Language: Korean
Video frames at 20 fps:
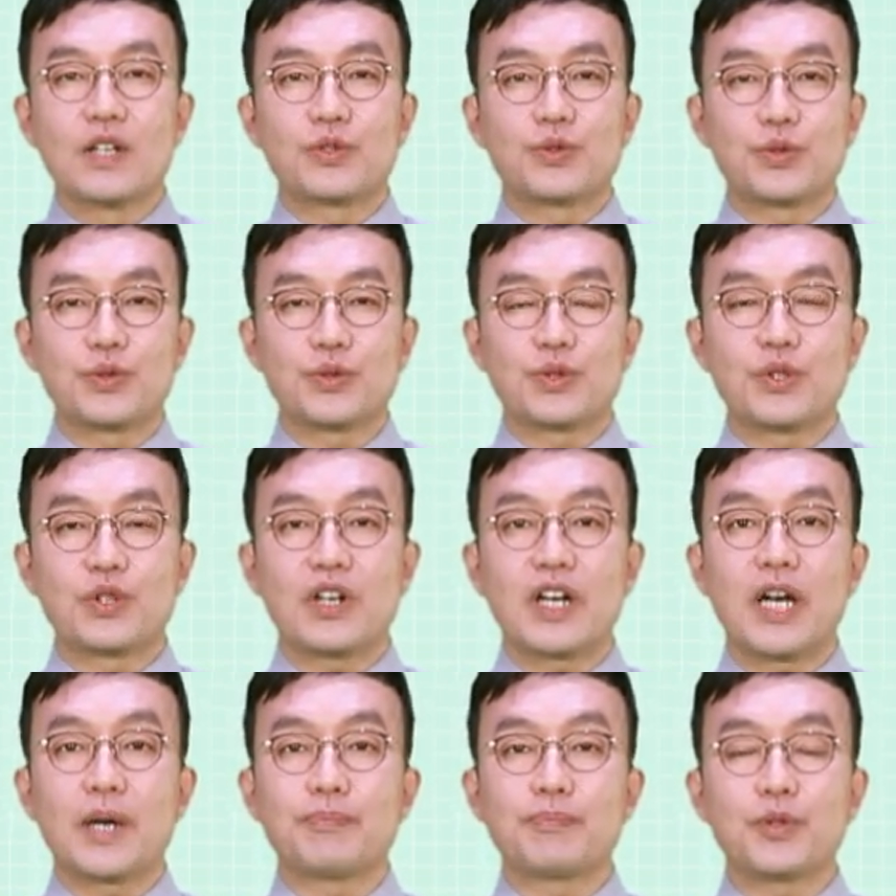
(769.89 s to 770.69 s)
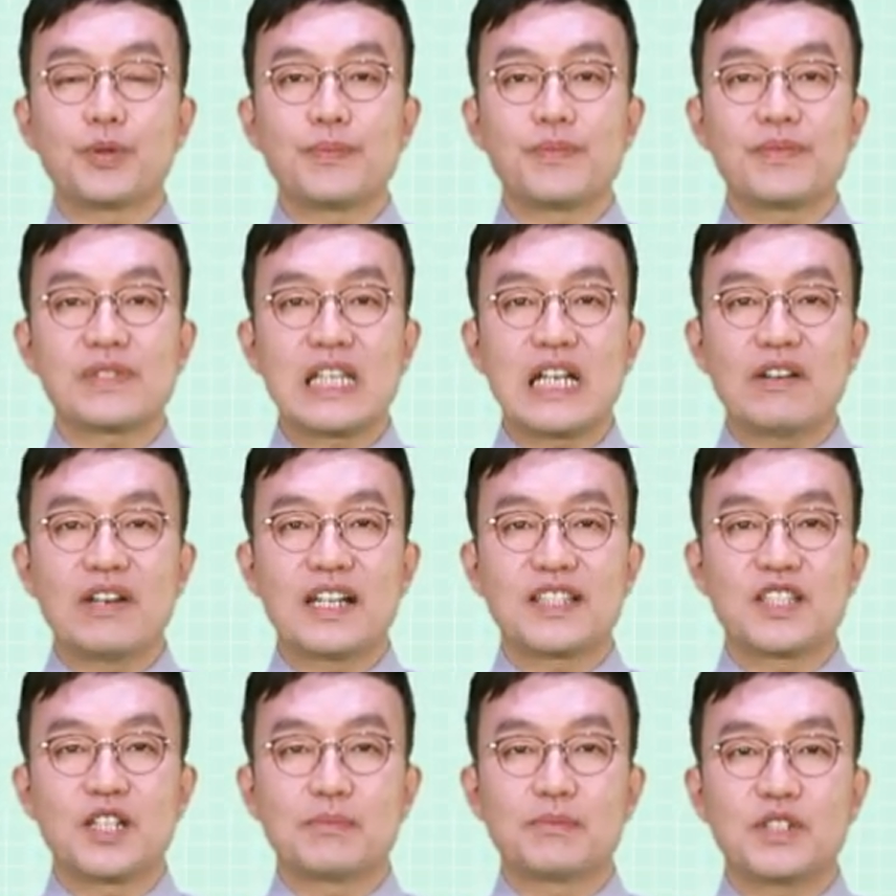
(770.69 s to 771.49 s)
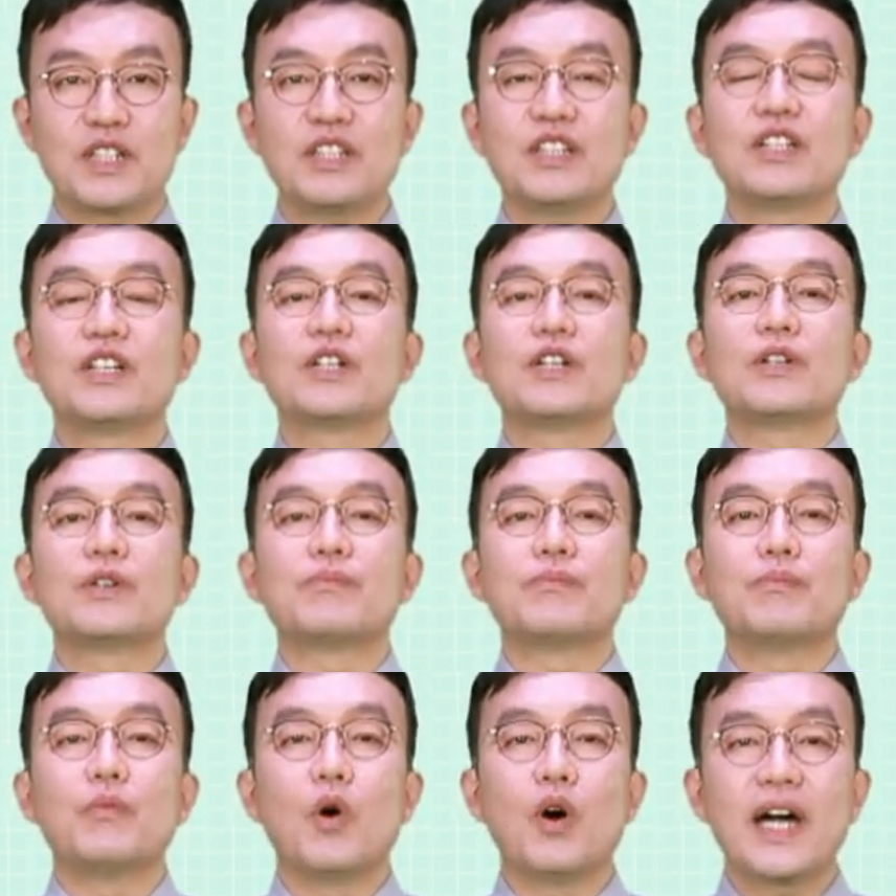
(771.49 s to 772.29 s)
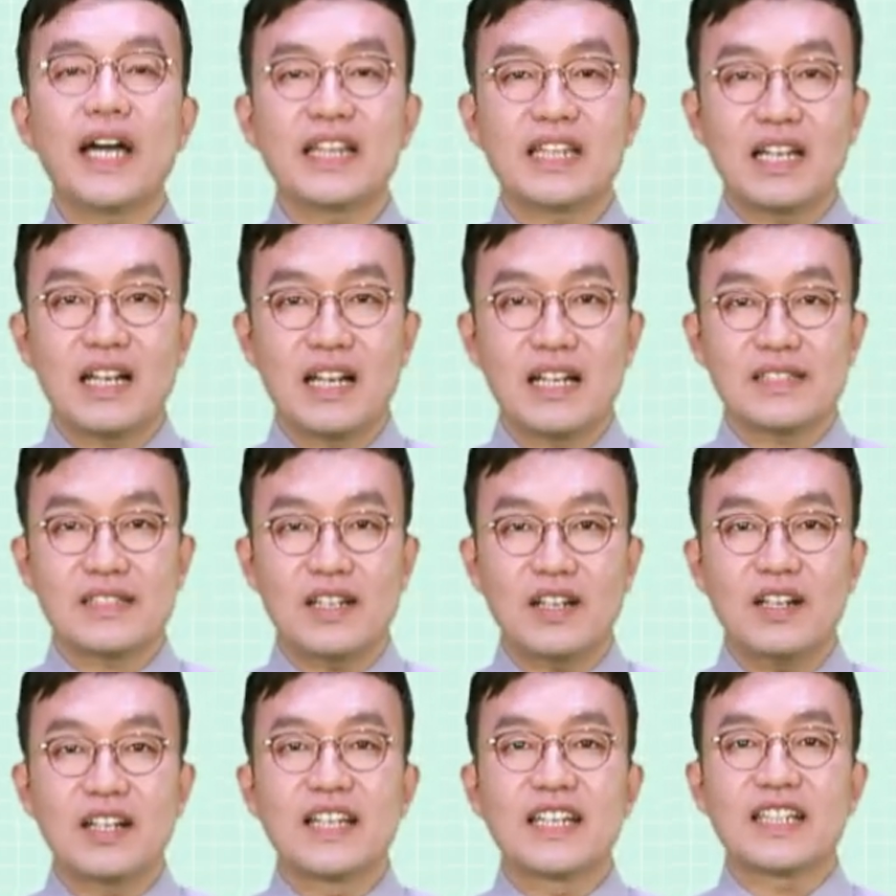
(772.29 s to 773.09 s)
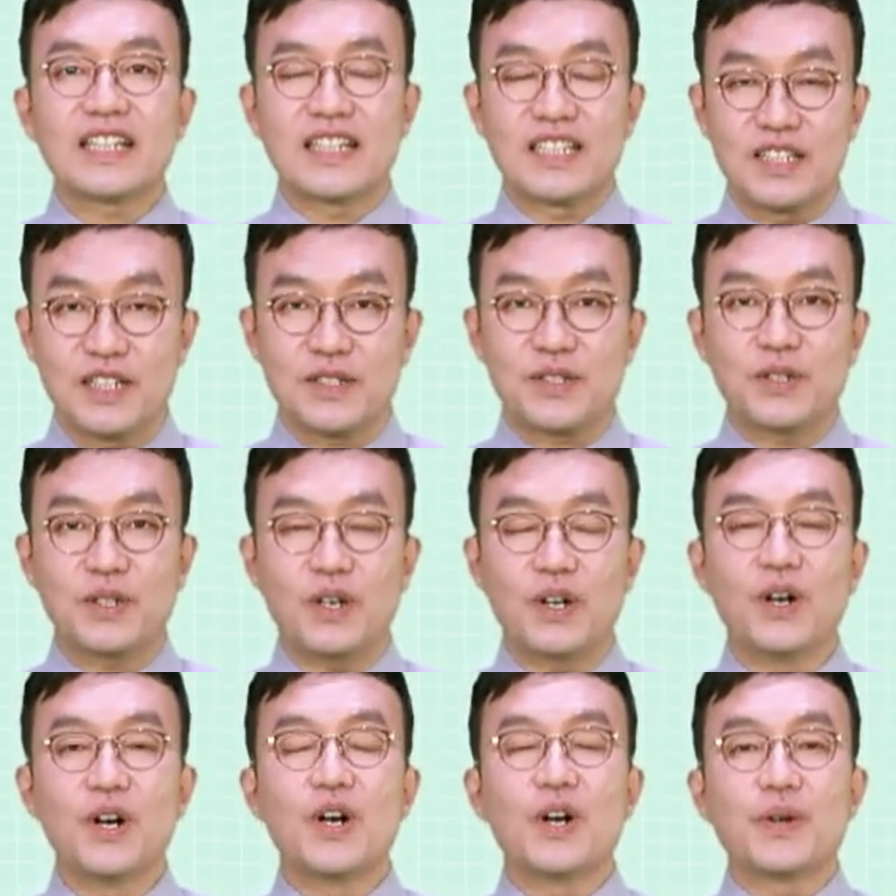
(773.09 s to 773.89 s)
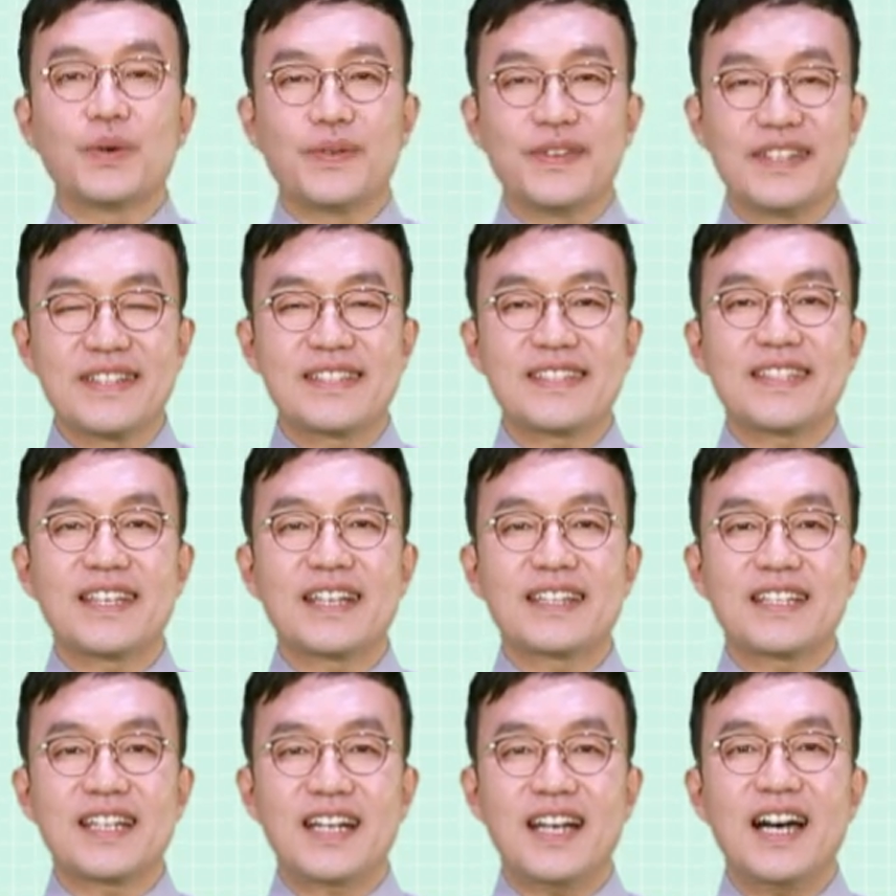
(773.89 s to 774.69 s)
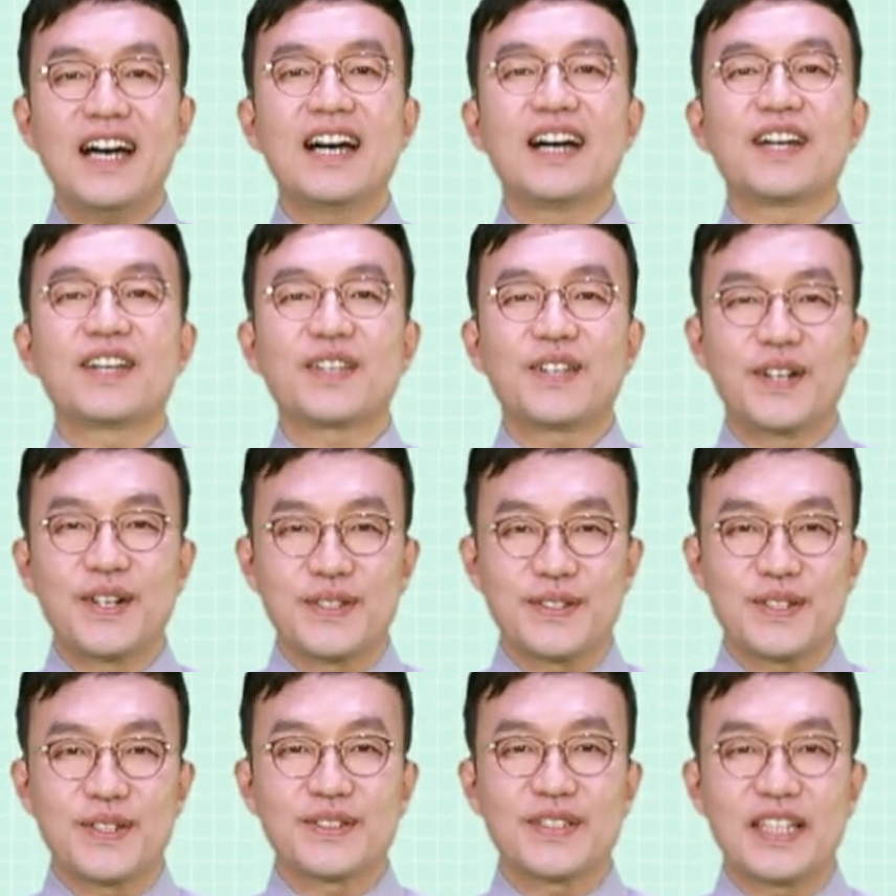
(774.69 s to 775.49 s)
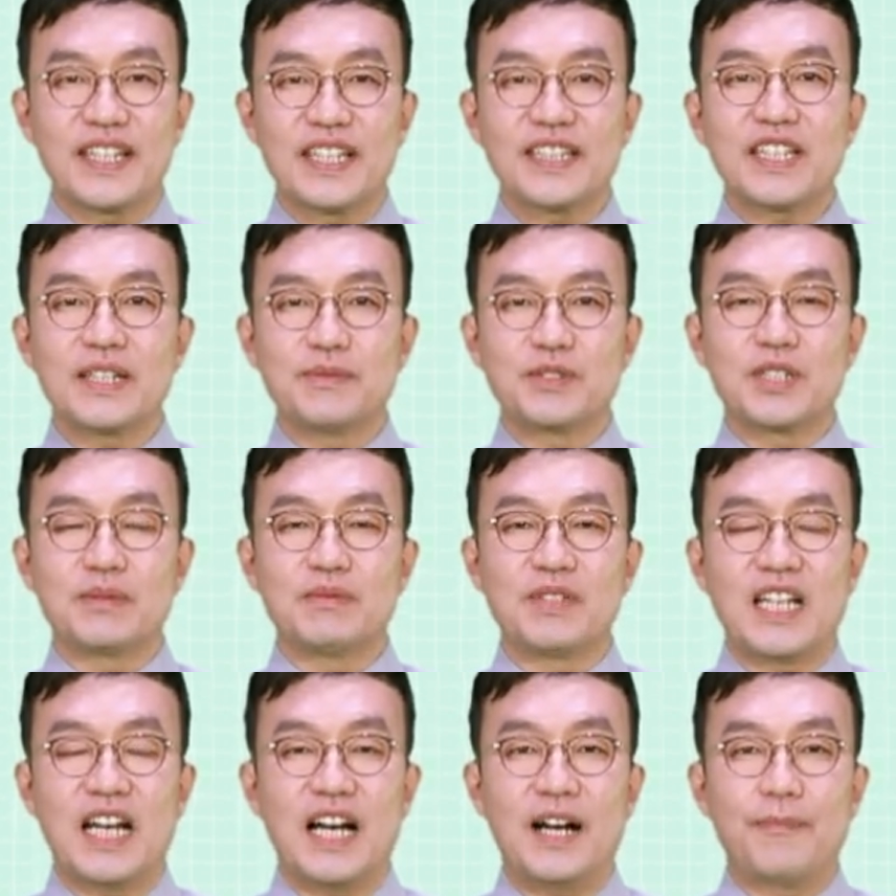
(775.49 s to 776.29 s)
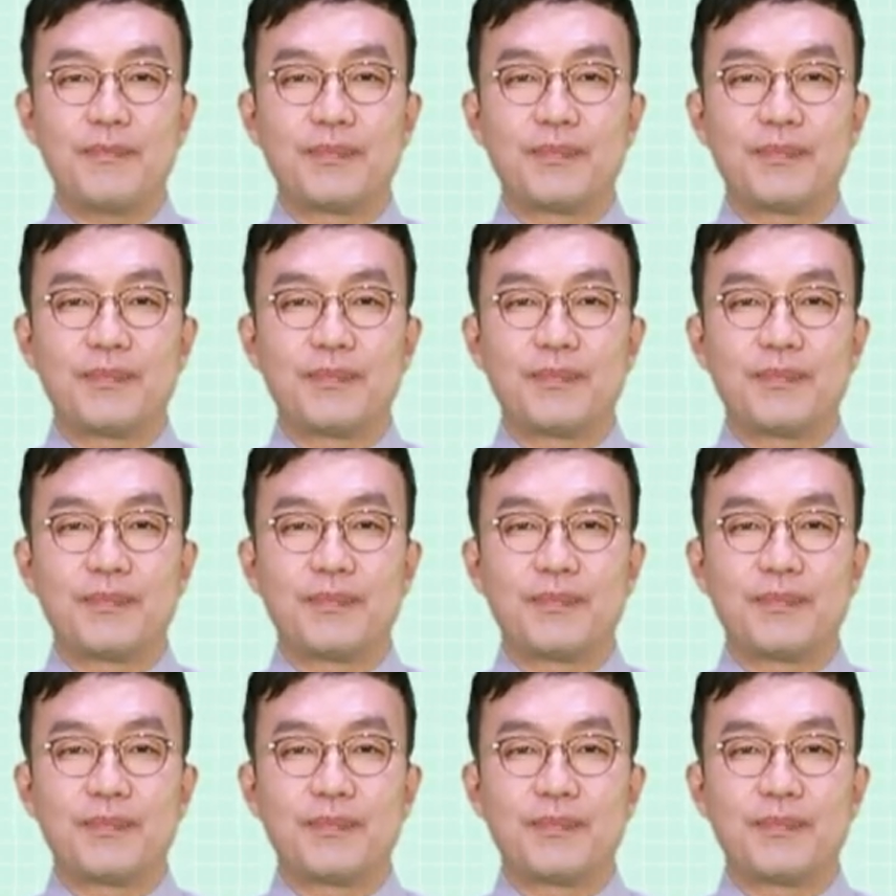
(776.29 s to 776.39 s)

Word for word: 중국어의 품사와 성분은 뭐에 따라서? 그렇죠. 위치에 따라 결정되기 때문입니다.